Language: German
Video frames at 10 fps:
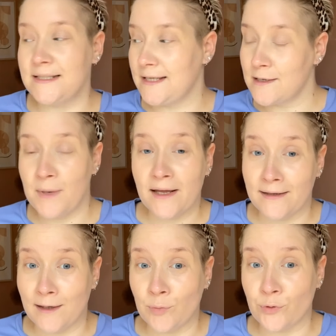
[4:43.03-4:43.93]
jede Menge
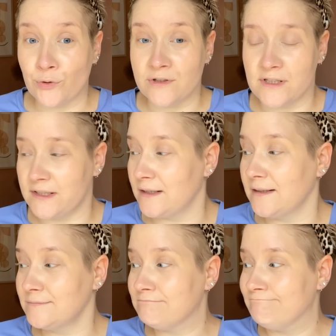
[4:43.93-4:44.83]
Cremeprodukte
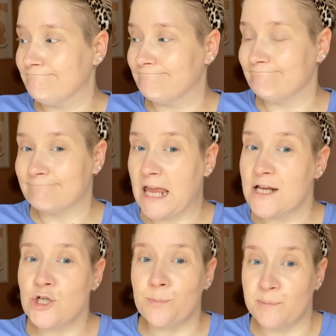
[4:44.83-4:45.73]
hier.
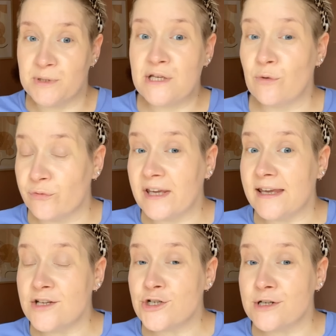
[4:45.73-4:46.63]
Ich bin ein bisschen
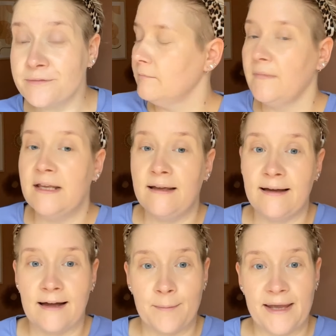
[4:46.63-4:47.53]
aufgeregt.
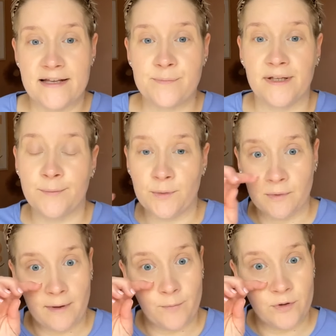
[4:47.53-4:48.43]
Aber erstmal, damit
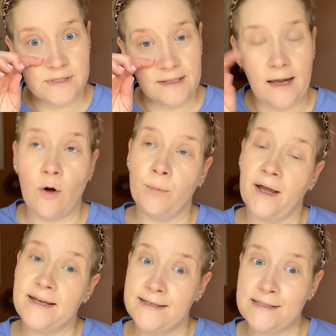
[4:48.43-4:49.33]
mit meinem unteren
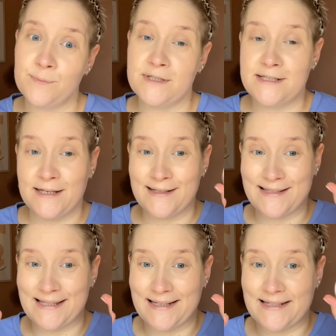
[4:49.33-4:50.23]
Augenbereich nichts passiert,
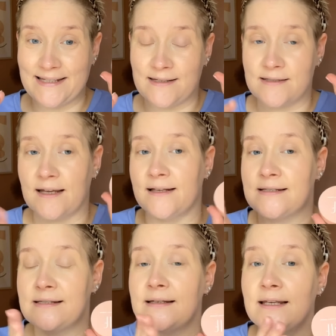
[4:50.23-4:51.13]
sette ich das
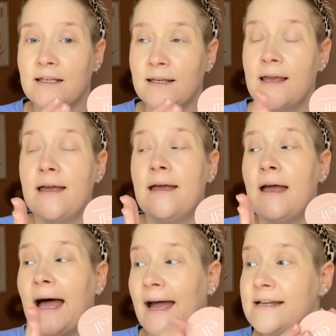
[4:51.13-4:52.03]
Ganze. Ich
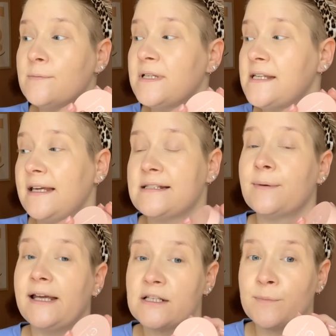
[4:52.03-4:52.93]
halte mich da jetzt
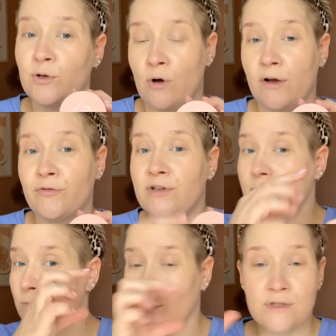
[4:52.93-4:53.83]
aber erstmal nur auf
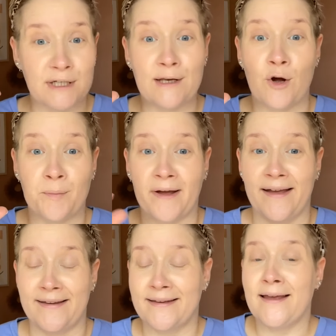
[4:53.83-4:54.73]
dem unteren
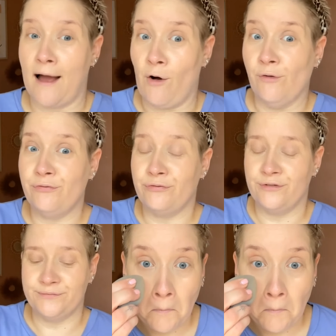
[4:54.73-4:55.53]
Augenbereich auf.